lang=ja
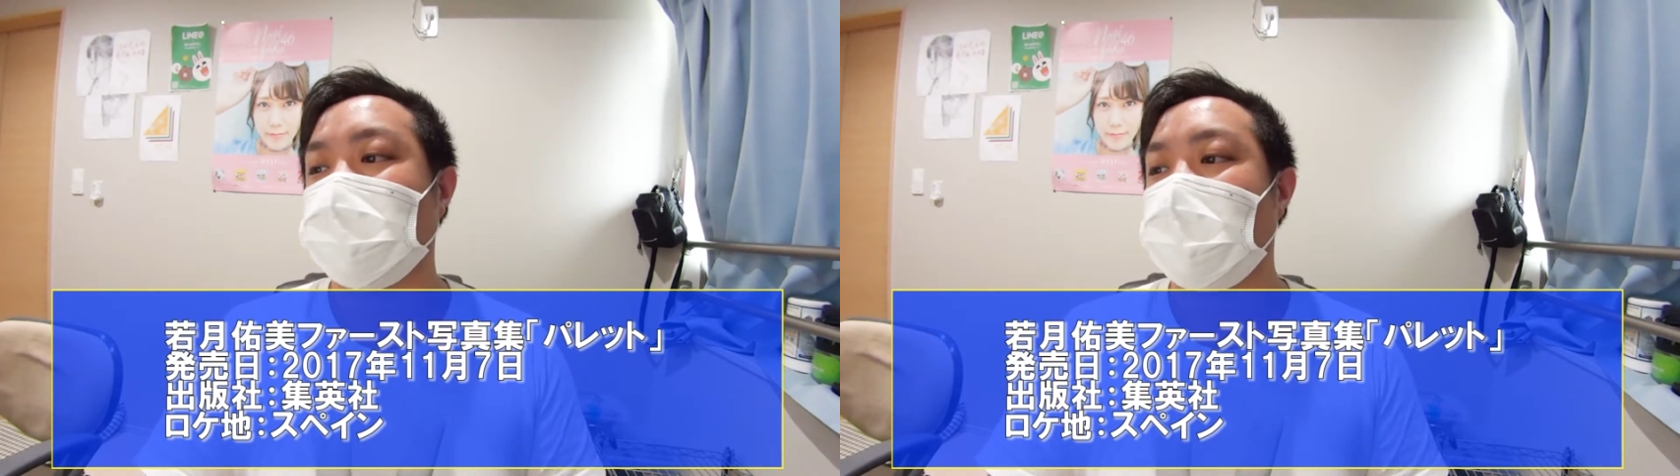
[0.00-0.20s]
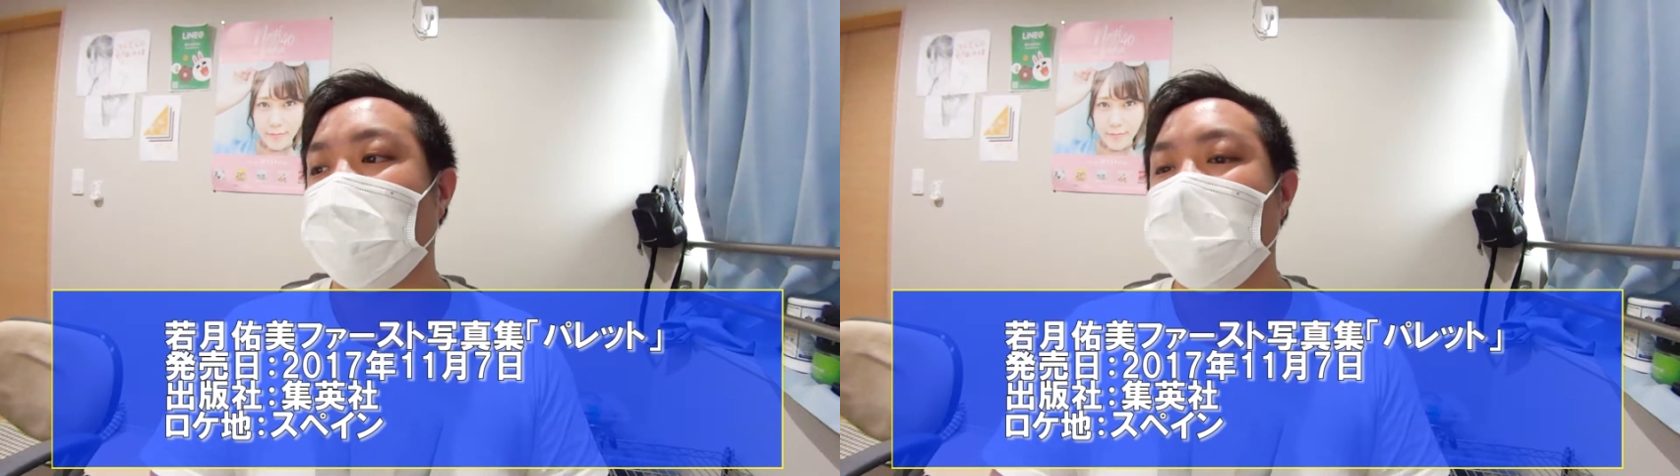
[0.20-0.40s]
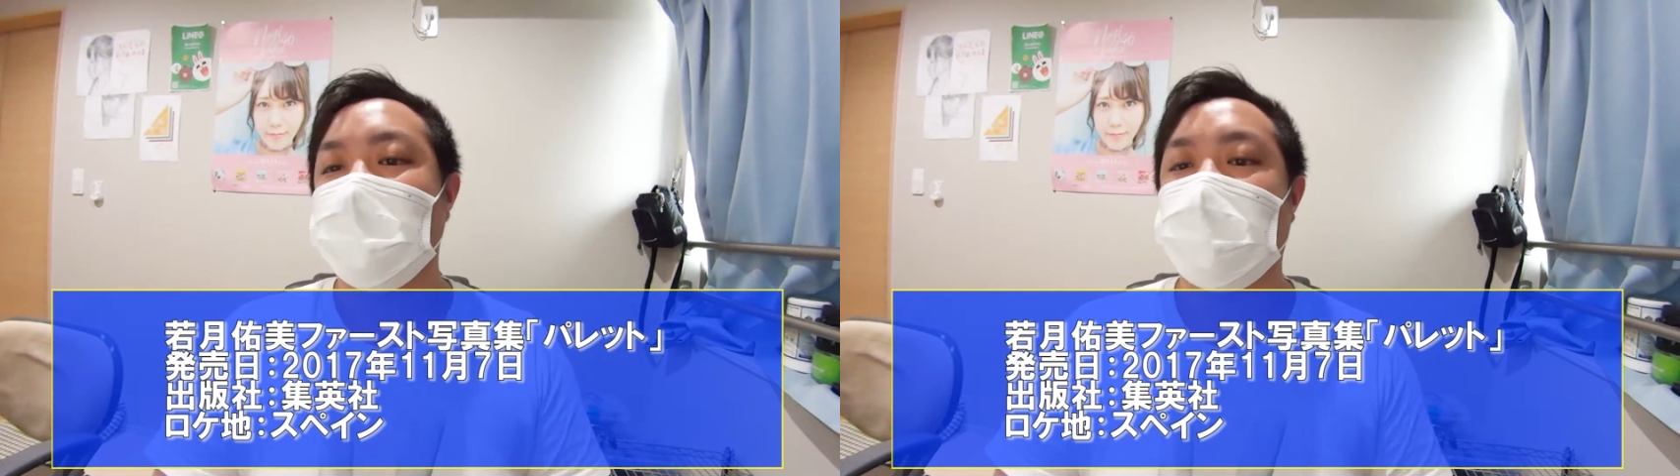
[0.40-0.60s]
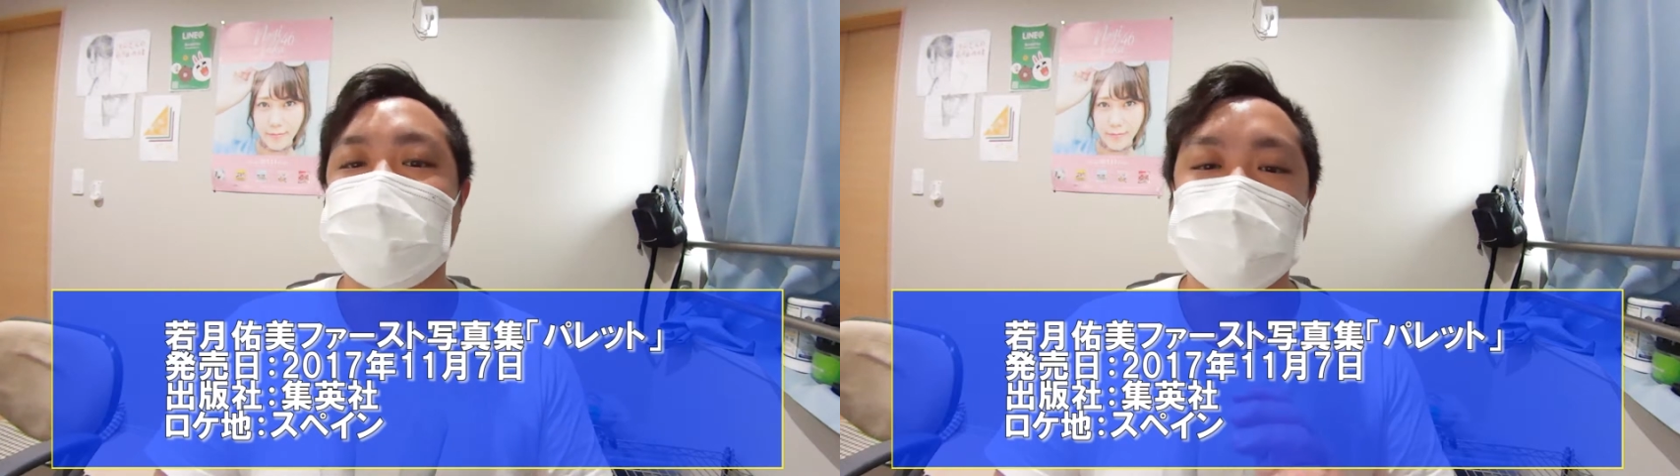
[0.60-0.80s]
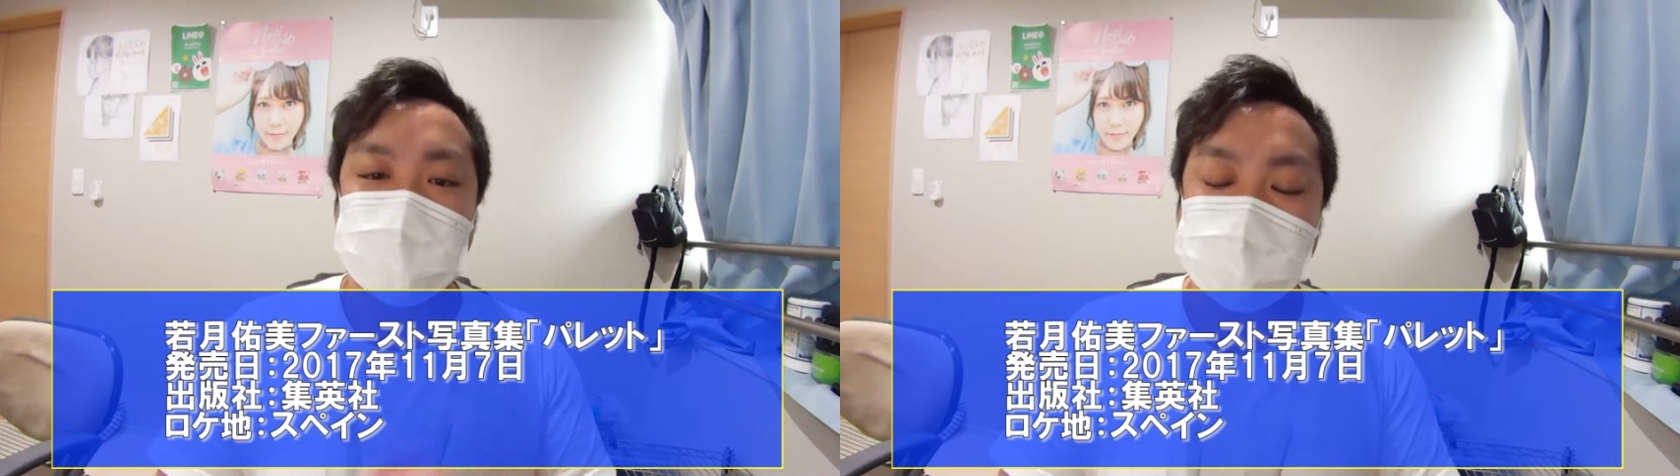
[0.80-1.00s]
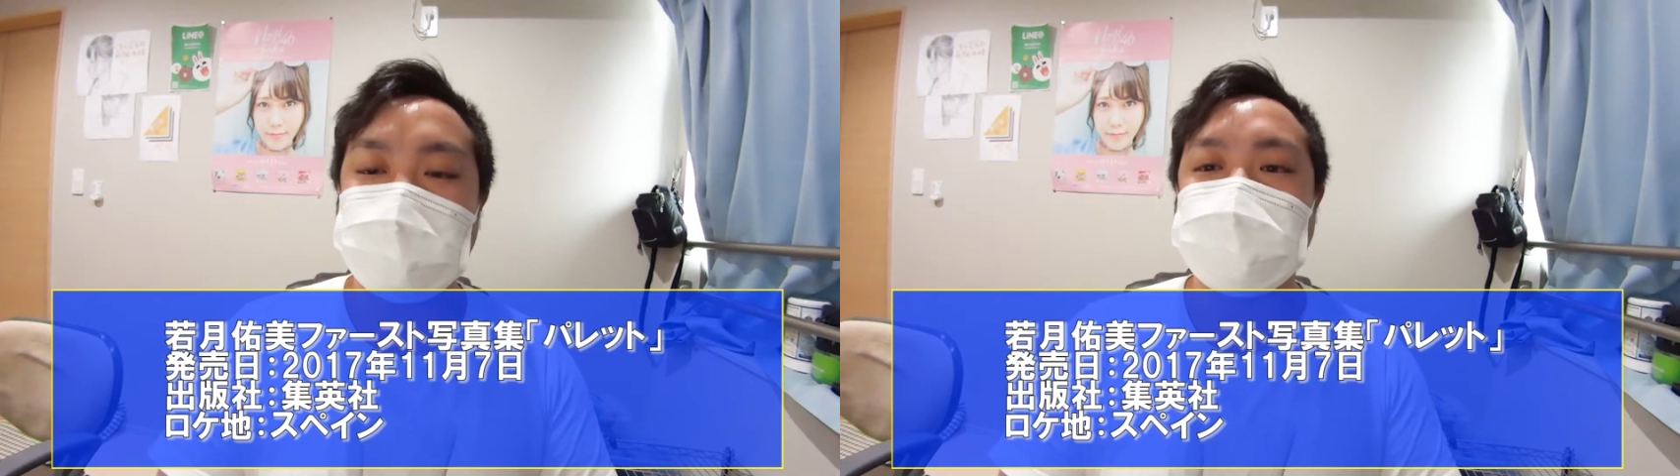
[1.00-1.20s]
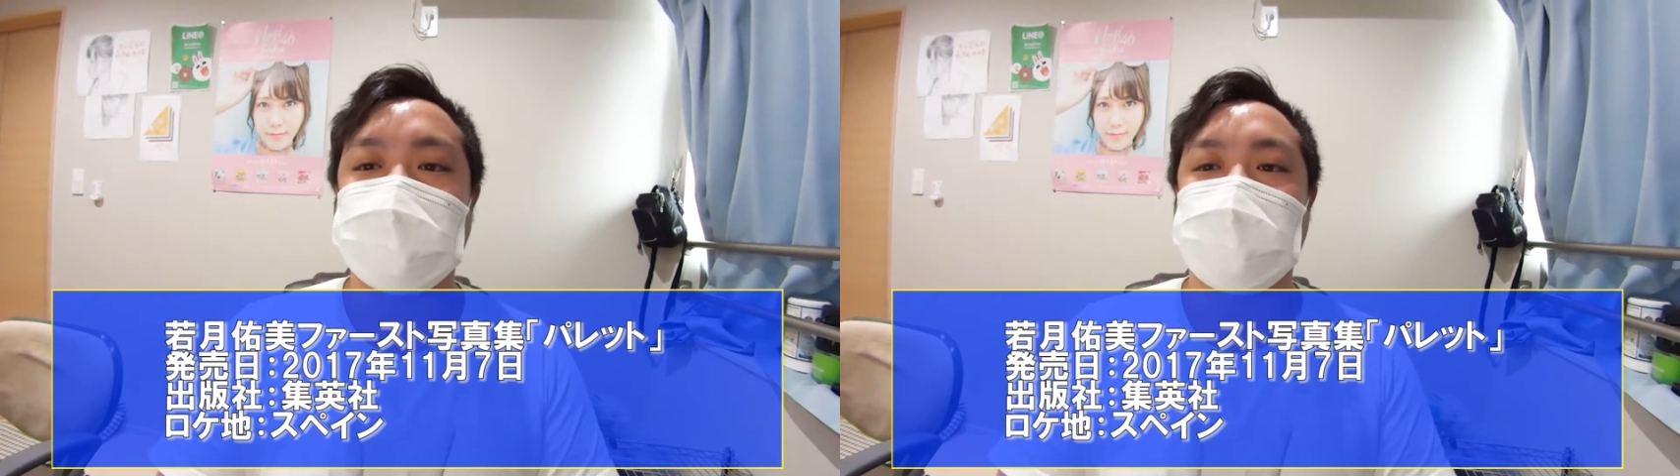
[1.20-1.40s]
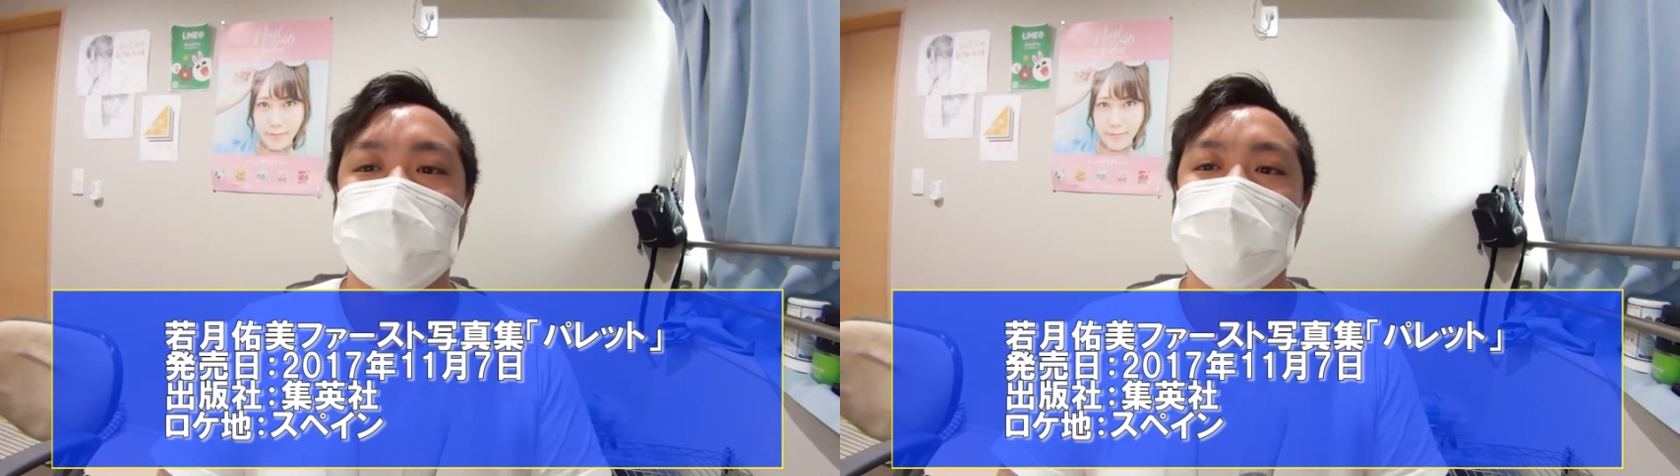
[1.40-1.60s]
ね、アップされてました
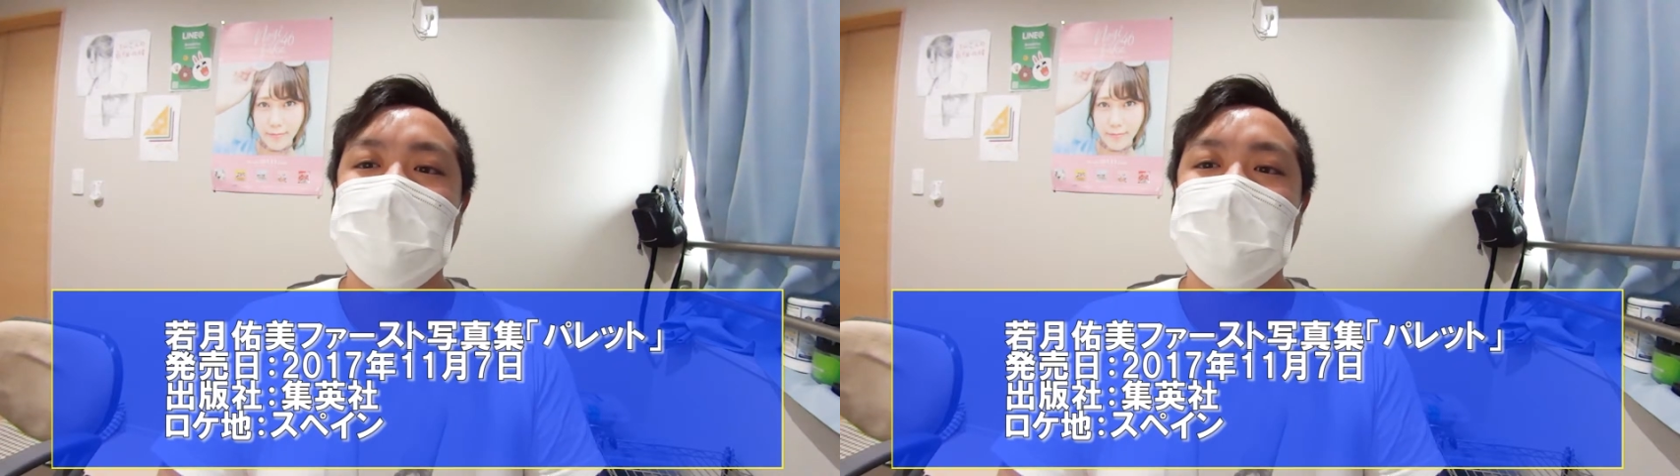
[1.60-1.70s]
けど、